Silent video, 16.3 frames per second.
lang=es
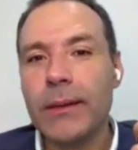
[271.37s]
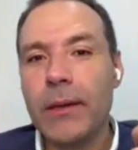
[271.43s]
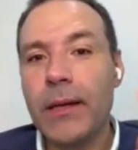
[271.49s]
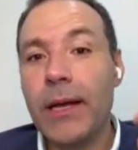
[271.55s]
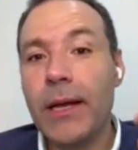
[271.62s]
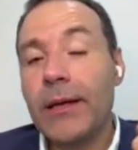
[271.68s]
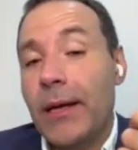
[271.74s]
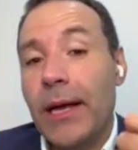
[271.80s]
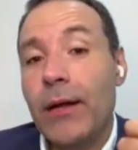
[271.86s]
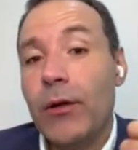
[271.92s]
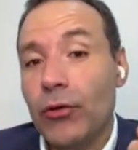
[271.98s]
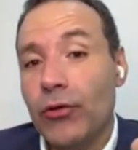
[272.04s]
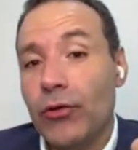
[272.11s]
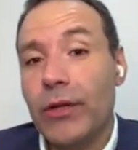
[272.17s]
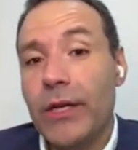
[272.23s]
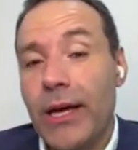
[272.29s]
el
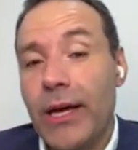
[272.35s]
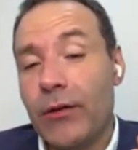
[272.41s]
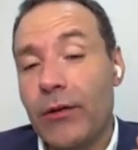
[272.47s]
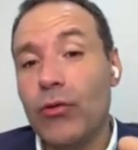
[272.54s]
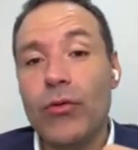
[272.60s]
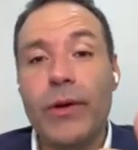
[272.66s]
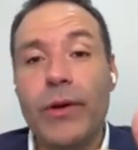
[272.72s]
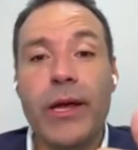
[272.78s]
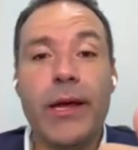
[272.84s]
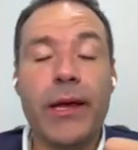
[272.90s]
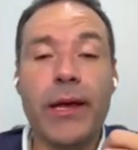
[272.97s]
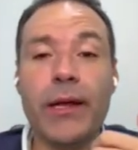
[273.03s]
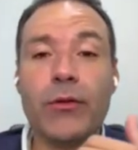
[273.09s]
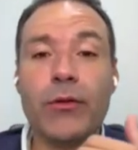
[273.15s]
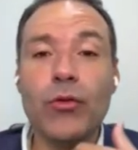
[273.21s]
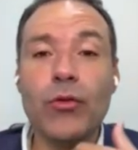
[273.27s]
otro día
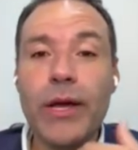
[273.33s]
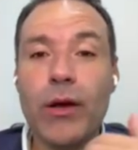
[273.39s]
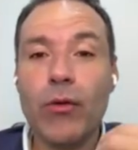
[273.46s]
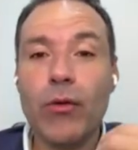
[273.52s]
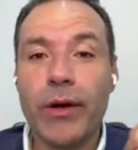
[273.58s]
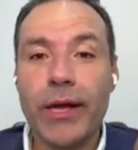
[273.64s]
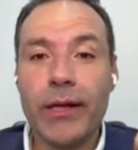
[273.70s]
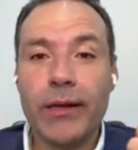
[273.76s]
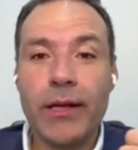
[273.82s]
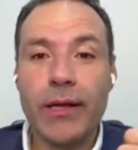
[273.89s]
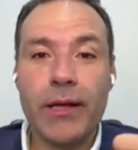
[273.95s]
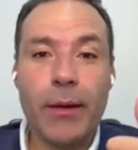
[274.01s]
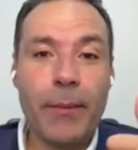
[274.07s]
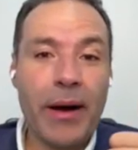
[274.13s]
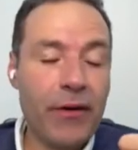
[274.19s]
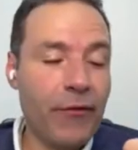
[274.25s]
estuve, estuve con gente
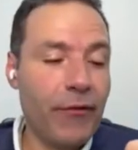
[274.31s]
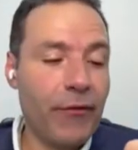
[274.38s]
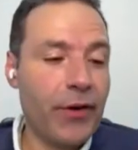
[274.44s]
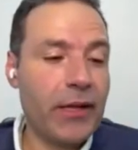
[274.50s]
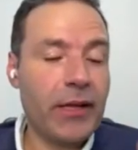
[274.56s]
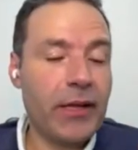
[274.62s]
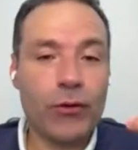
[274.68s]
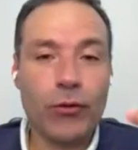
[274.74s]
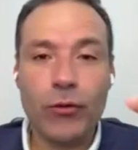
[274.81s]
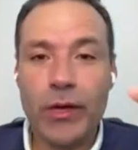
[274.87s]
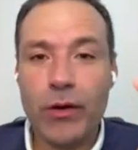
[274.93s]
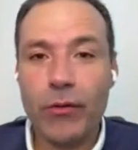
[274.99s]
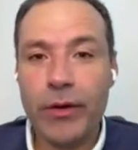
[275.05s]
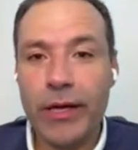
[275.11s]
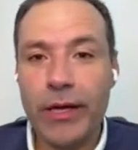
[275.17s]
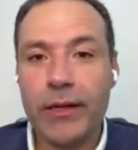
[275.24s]
de Manfred, estuve
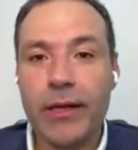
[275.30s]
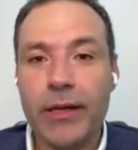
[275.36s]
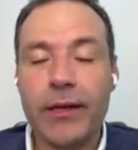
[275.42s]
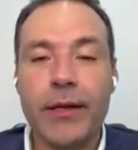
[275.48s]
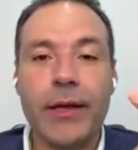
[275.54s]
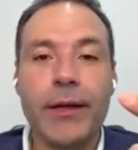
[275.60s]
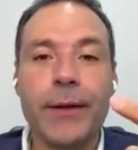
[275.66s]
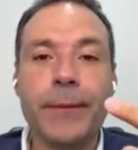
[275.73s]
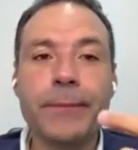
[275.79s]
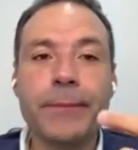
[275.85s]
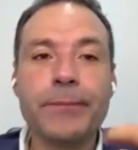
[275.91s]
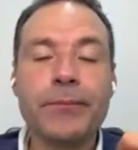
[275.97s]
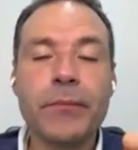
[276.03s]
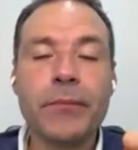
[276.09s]
con gente de,